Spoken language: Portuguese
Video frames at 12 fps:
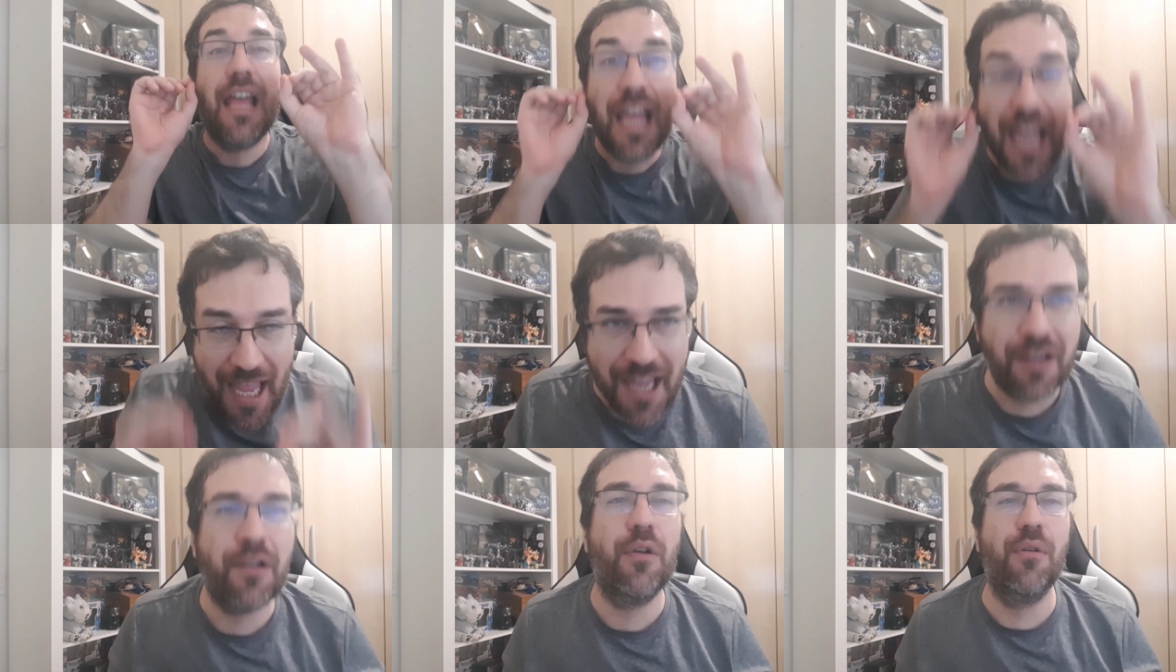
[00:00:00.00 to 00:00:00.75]

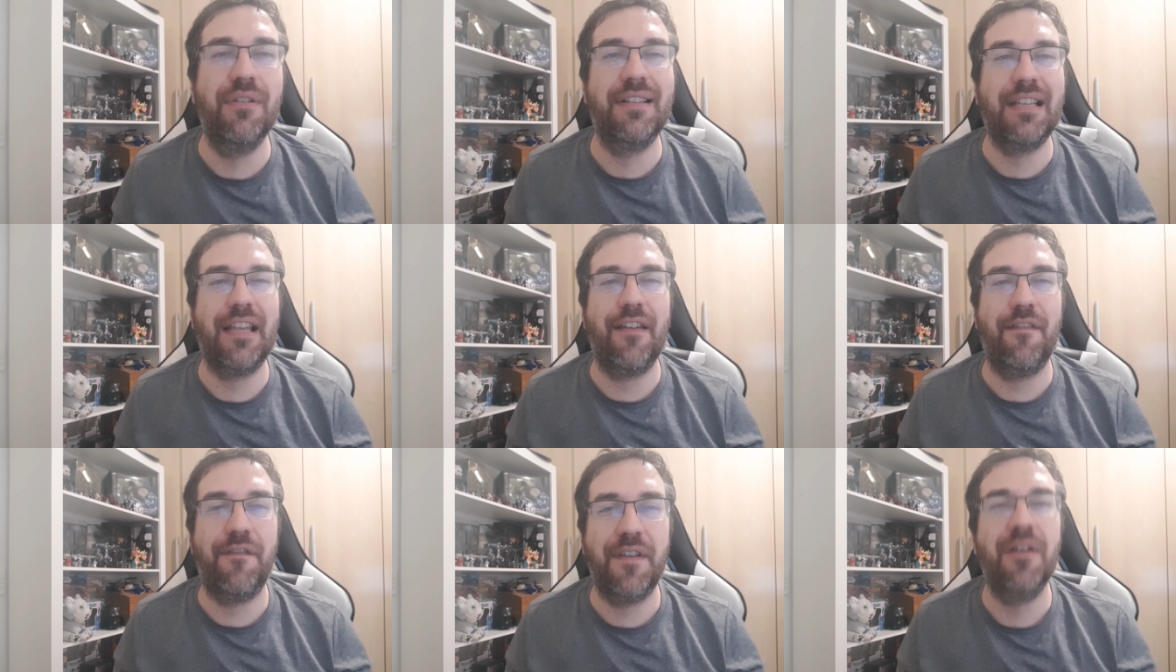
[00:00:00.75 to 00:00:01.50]

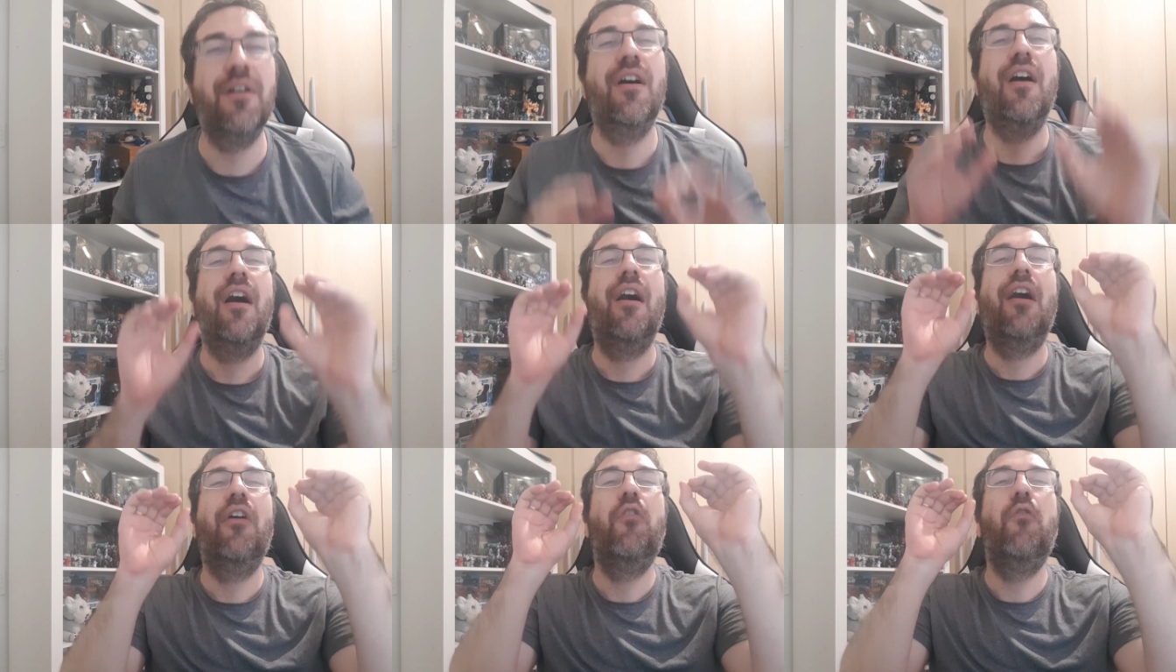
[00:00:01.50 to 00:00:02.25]
inclusive
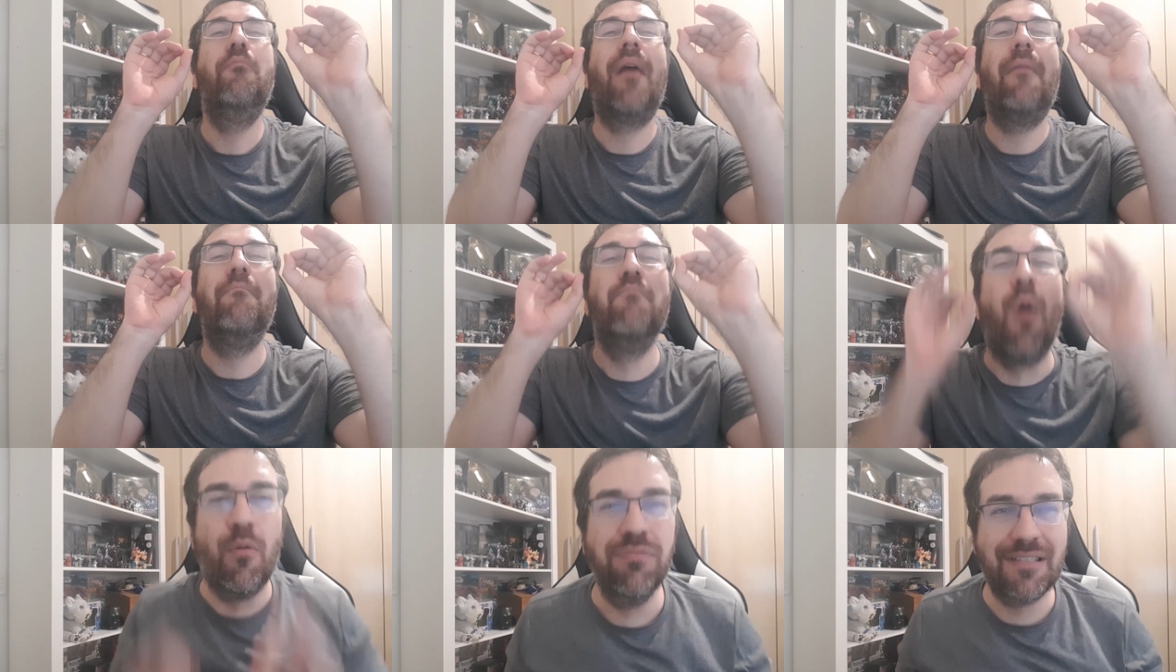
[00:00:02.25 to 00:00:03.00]
uma
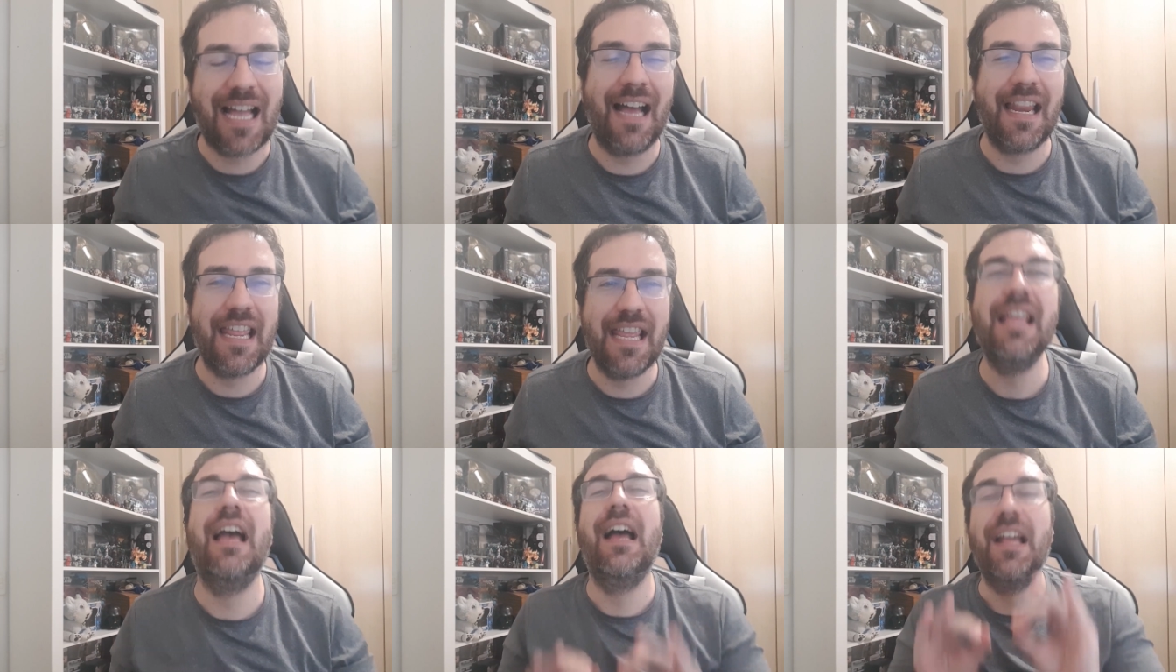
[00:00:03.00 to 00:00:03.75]

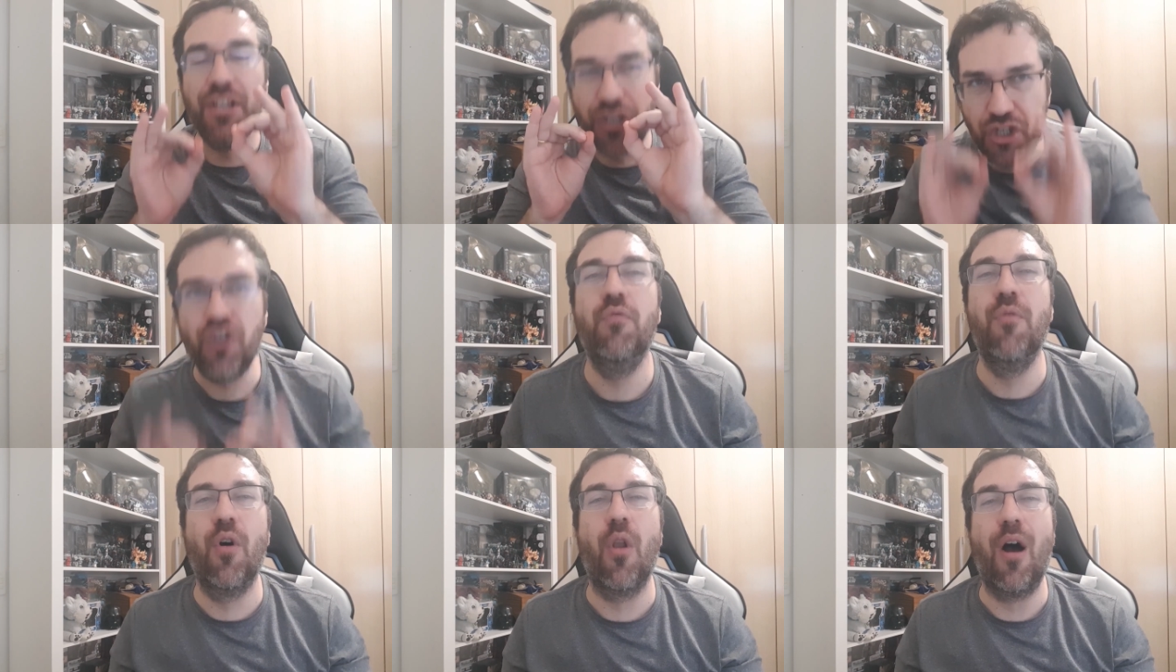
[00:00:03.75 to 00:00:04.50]
montaria de um
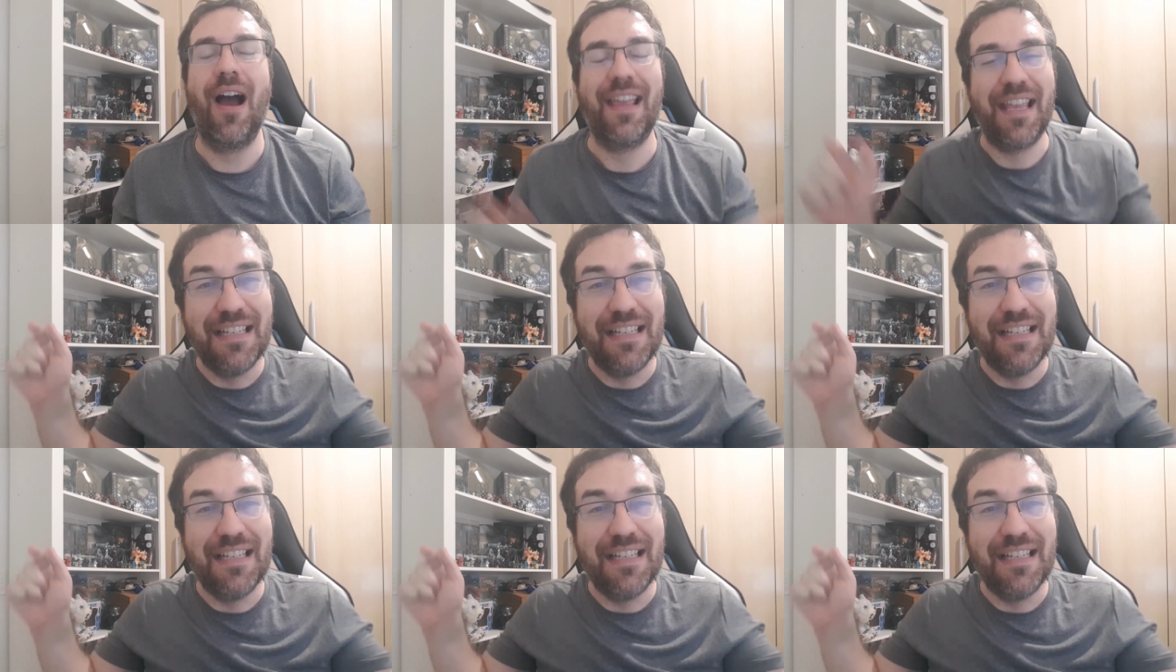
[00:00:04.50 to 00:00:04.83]
Murloc.